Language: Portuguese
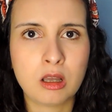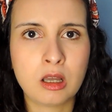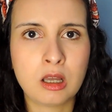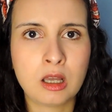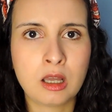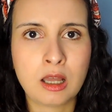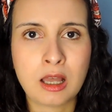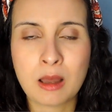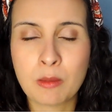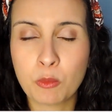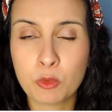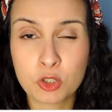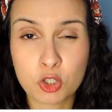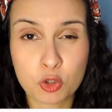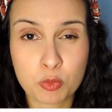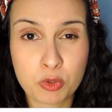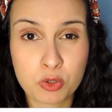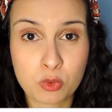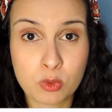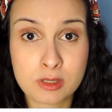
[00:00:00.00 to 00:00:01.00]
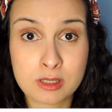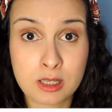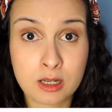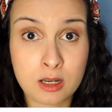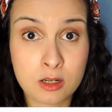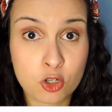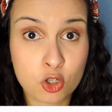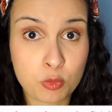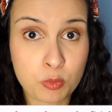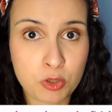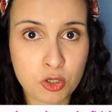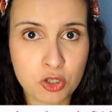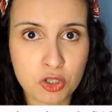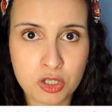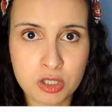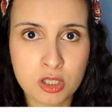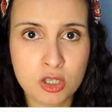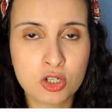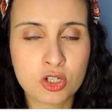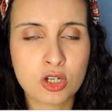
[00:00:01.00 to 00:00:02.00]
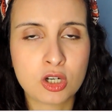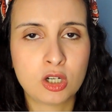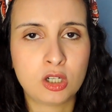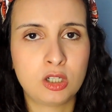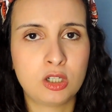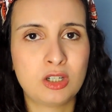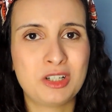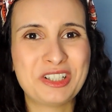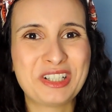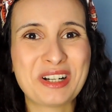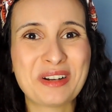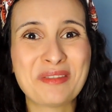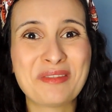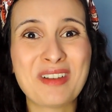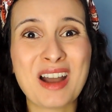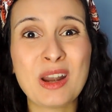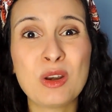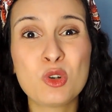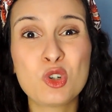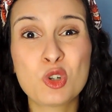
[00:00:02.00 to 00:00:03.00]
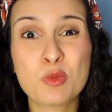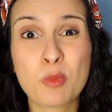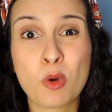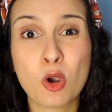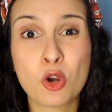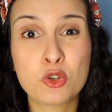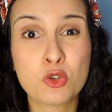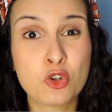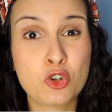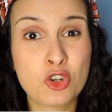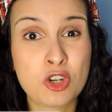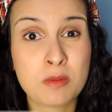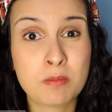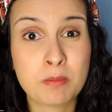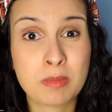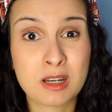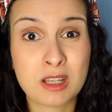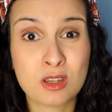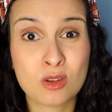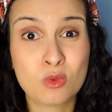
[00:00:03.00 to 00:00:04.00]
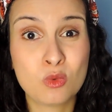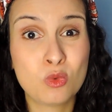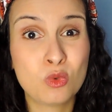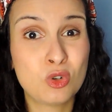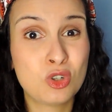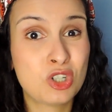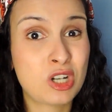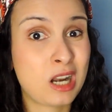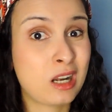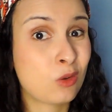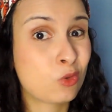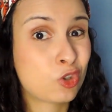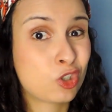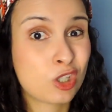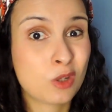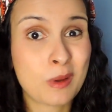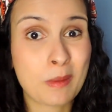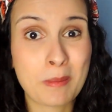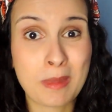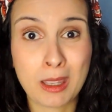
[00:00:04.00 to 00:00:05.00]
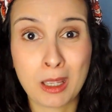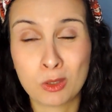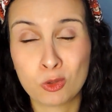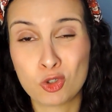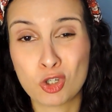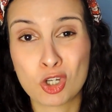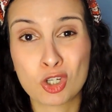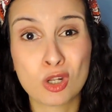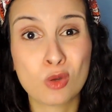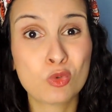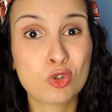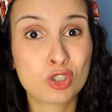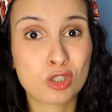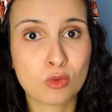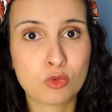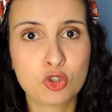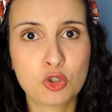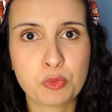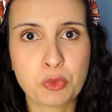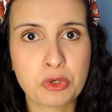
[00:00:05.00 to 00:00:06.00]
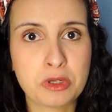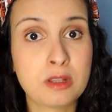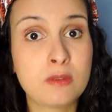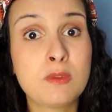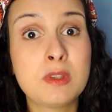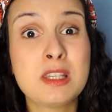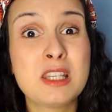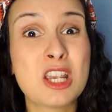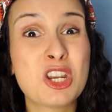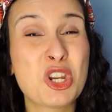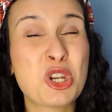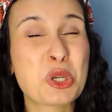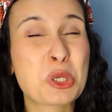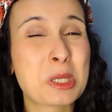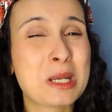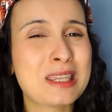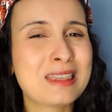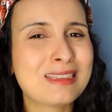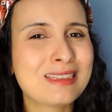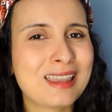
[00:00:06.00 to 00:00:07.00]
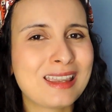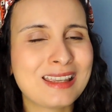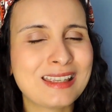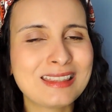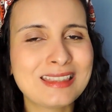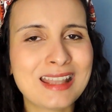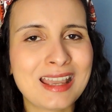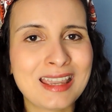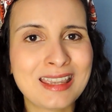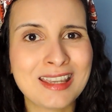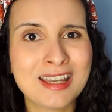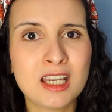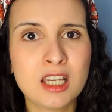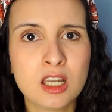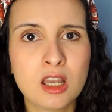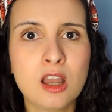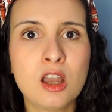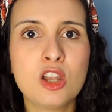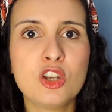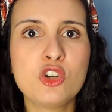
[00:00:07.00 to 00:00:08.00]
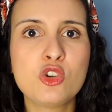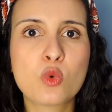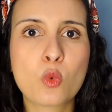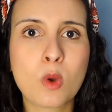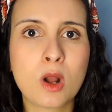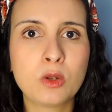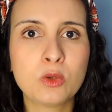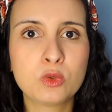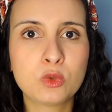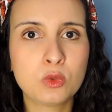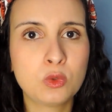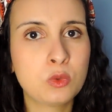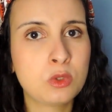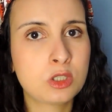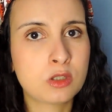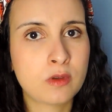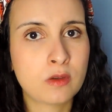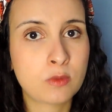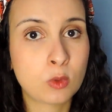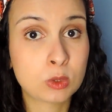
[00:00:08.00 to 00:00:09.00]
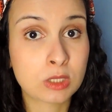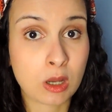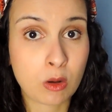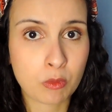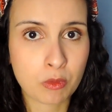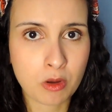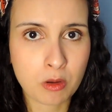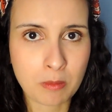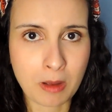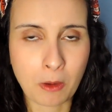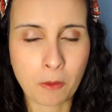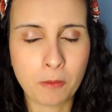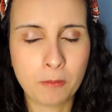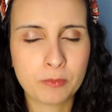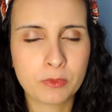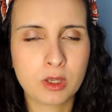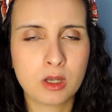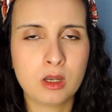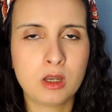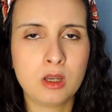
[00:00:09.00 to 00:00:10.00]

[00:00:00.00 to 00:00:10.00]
a, a muitas pessoas serem despedidas já vários postos de emprego já não estão abertos, já não estão disponíveis e a gente nem tem ideia de quando tudo isso vai voltar ao normal.